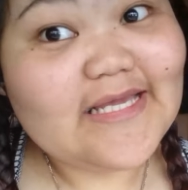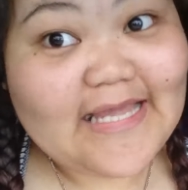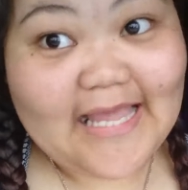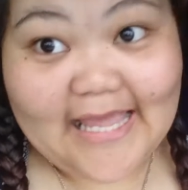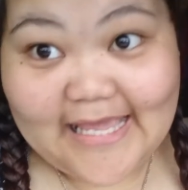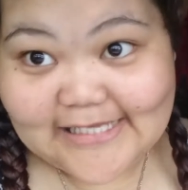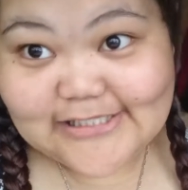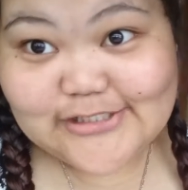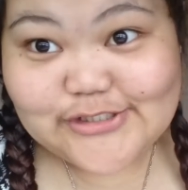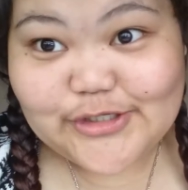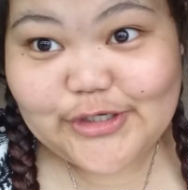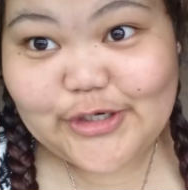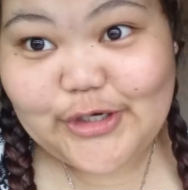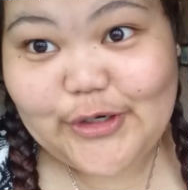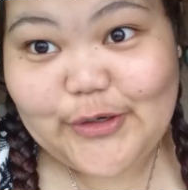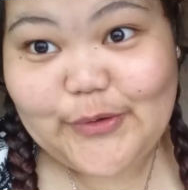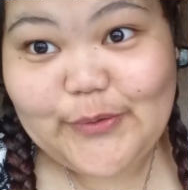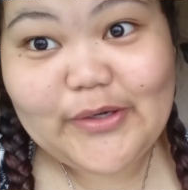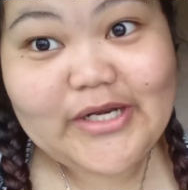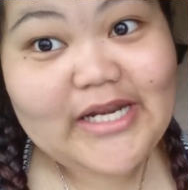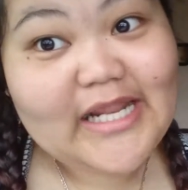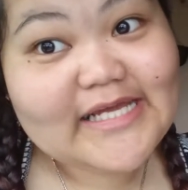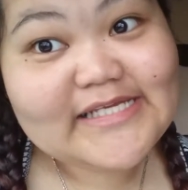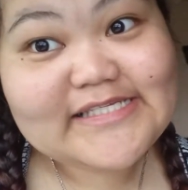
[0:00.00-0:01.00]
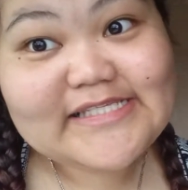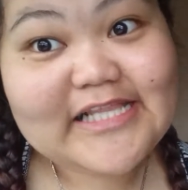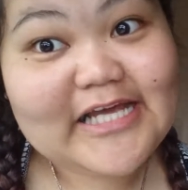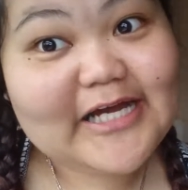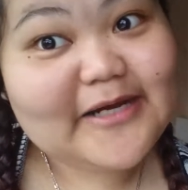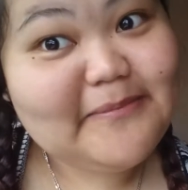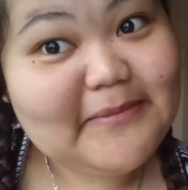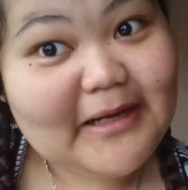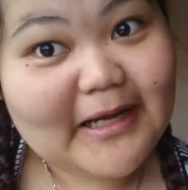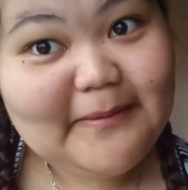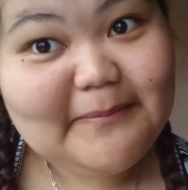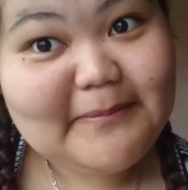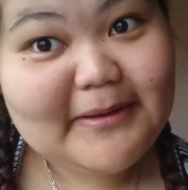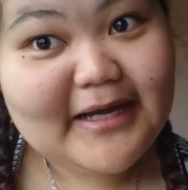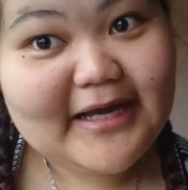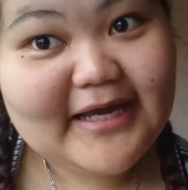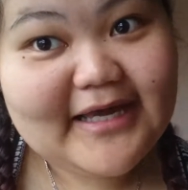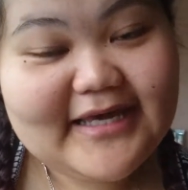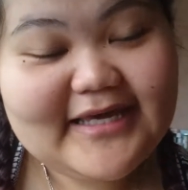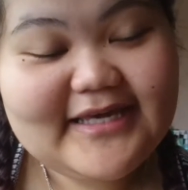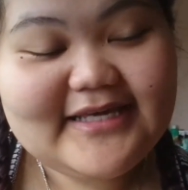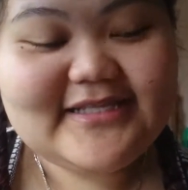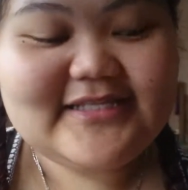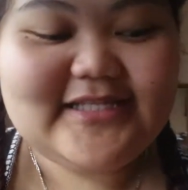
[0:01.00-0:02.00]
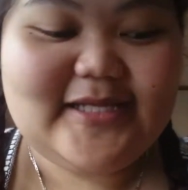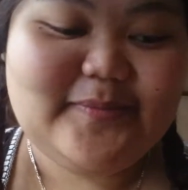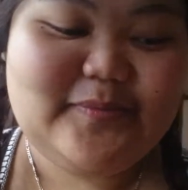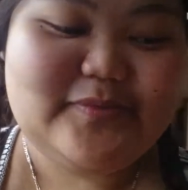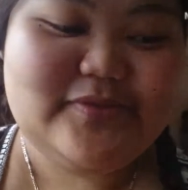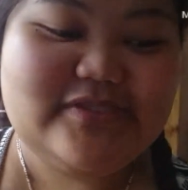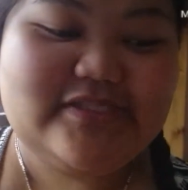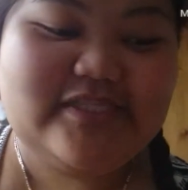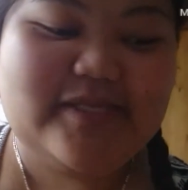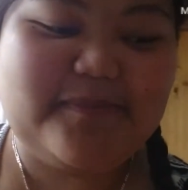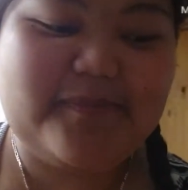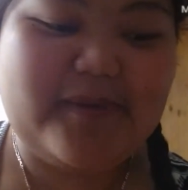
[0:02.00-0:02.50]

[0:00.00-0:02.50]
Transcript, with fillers: Kaso, wala silang mamay, tapos di